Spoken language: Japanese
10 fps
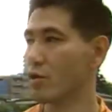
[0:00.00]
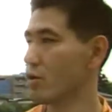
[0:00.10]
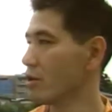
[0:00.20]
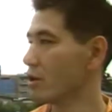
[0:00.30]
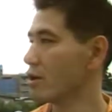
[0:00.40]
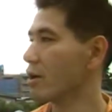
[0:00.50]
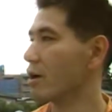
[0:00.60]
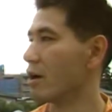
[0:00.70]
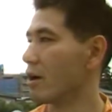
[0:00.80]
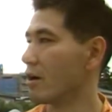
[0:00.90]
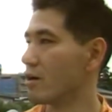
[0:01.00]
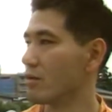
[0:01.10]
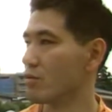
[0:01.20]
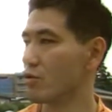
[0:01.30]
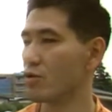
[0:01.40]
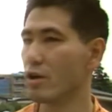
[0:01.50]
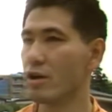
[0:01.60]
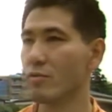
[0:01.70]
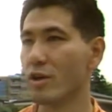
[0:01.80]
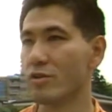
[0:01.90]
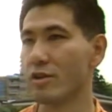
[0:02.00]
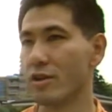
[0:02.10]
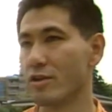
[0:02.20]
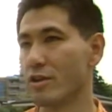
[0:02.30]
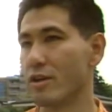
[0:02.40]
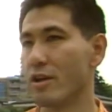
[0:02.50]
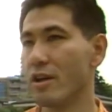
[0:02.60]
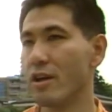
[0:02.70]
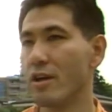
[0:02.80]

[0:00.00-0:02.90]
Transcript: これをやったから僕は今の生活が